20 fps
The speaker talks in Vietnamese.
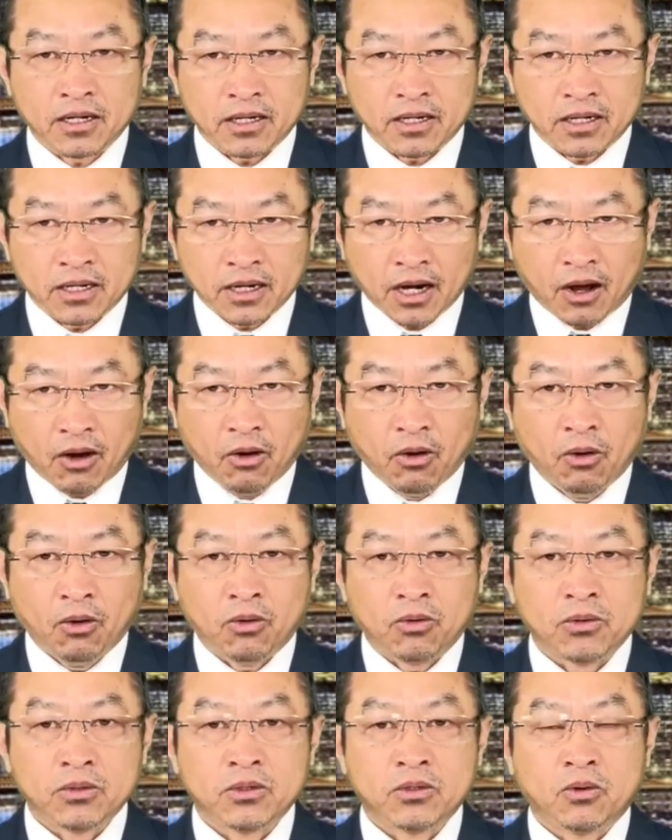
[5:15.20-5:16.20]
lâu
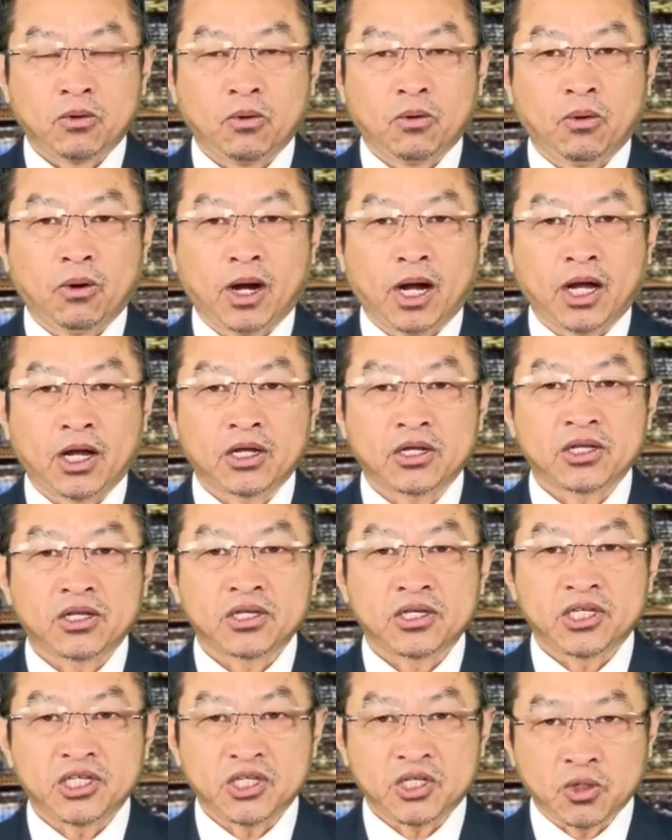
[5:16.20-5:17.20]
và
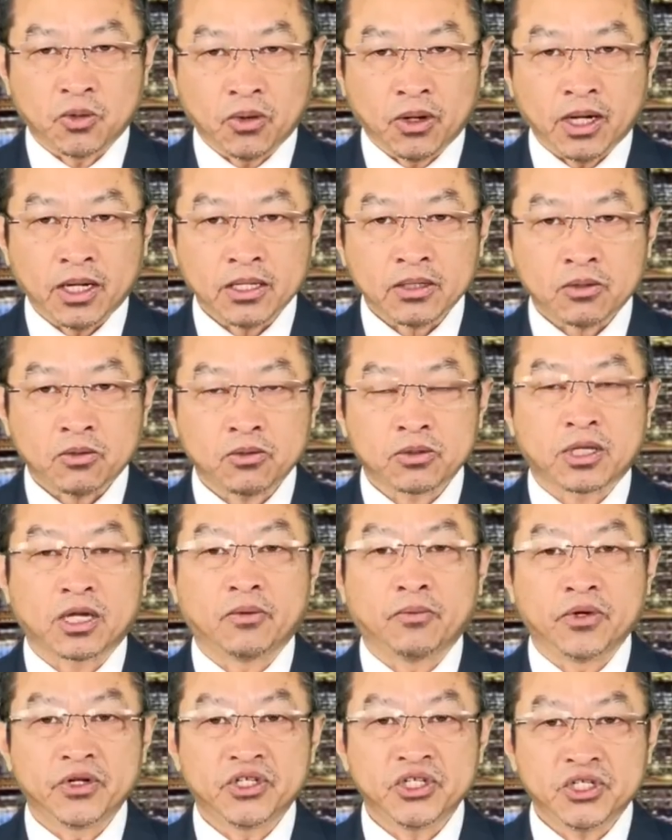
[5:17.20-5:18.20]
kỹ chúa của tàu
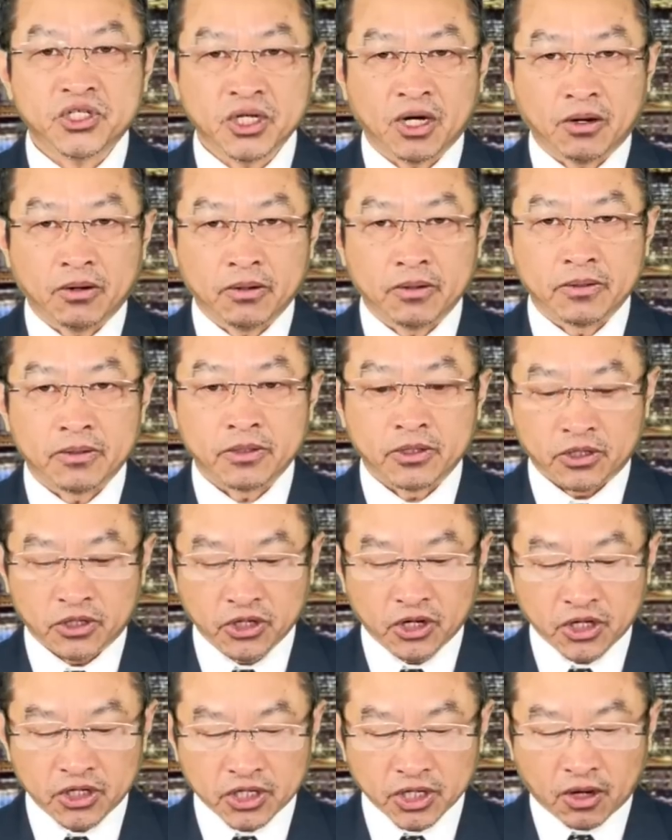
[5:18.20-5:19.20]
một sĩ trọng
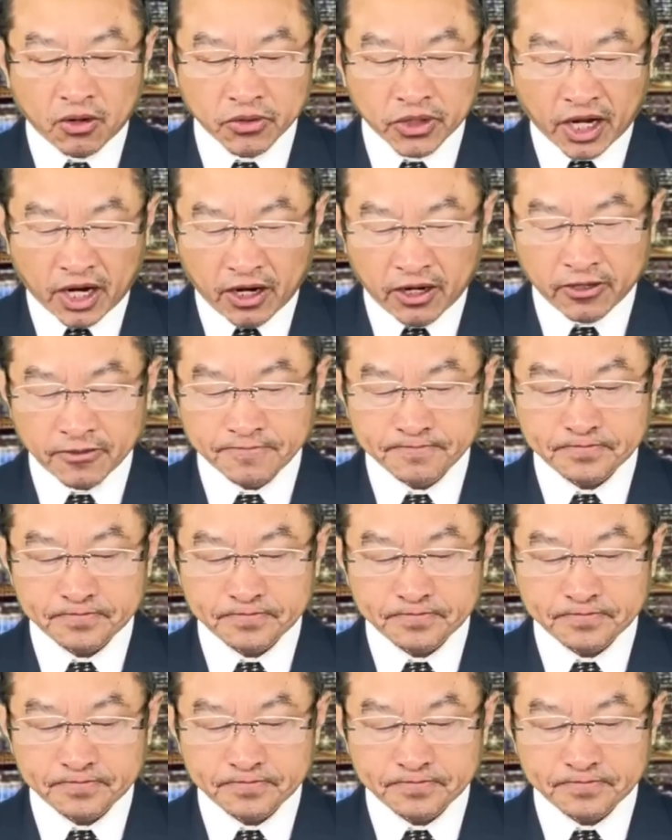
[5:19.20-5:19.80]
nhớ trâu đời